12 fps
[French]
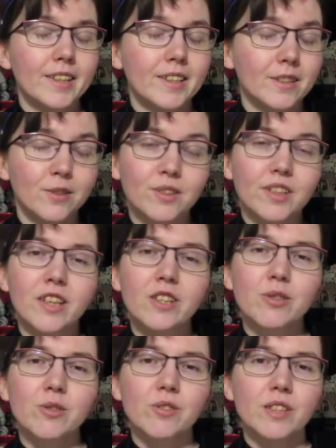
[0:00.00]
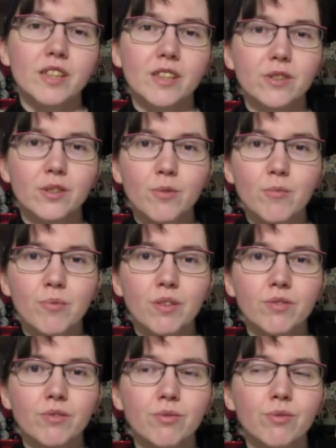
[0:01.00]
C'est le seul
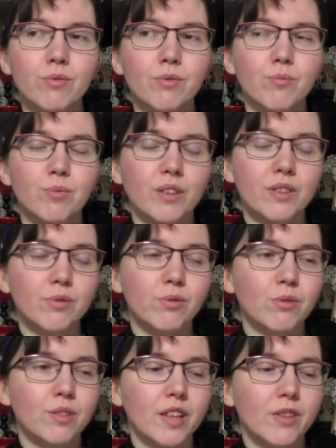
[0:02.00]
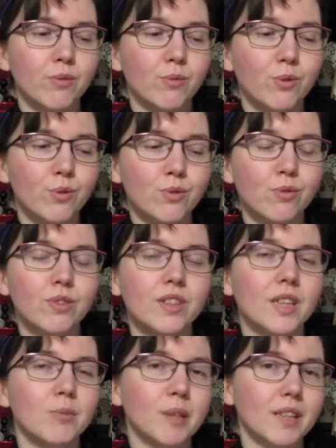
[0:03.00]
point de vue, point sur lequel on ressent que
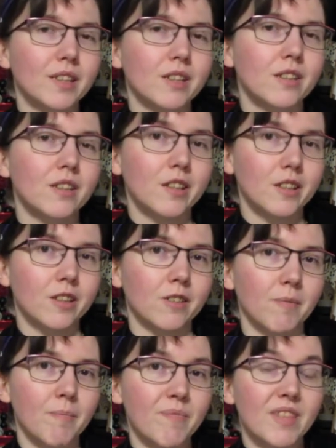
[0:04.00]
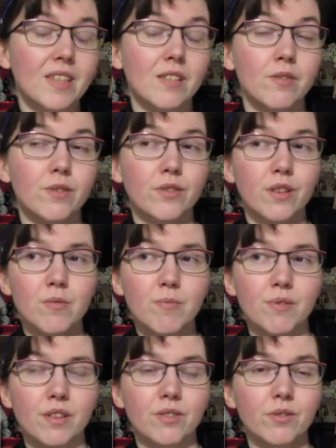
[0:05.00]
c'est un prêtre qui l'a écrit. C'est le seul
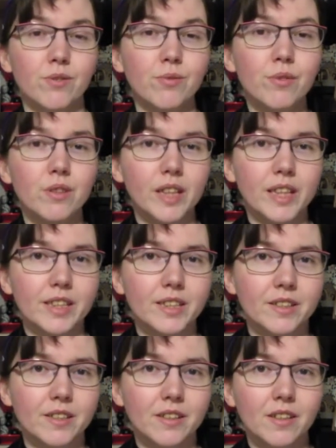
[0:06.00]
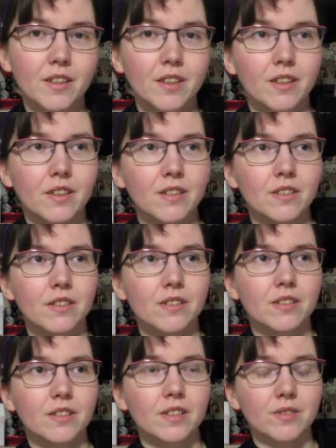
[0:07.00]
point. Tout le reste,
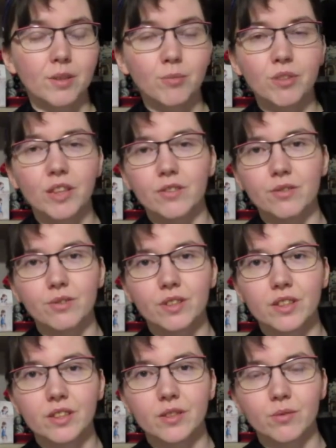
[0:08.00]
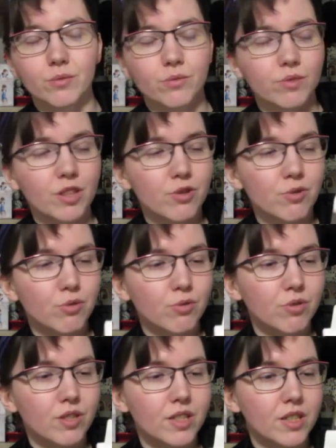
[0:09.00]
euh, c'est vraiment de la fantaisie. On a juste
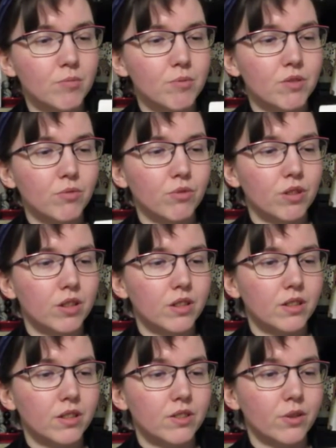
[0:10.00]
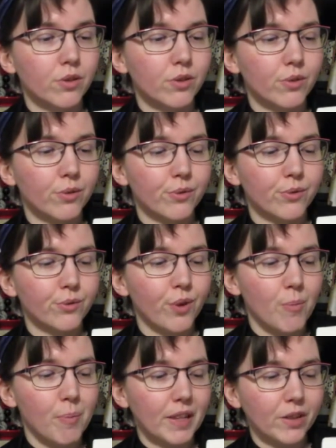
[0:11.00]
les ennemis, donc les, orques qu'on
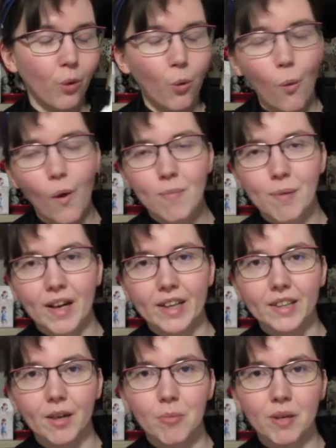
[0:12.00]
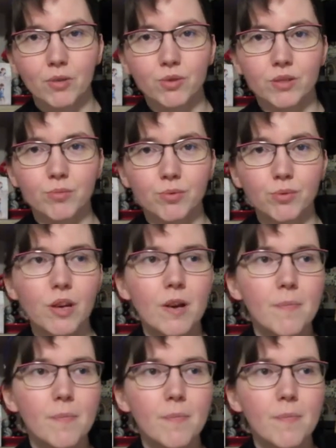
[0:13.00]
voit pas trop apparaître à part au début.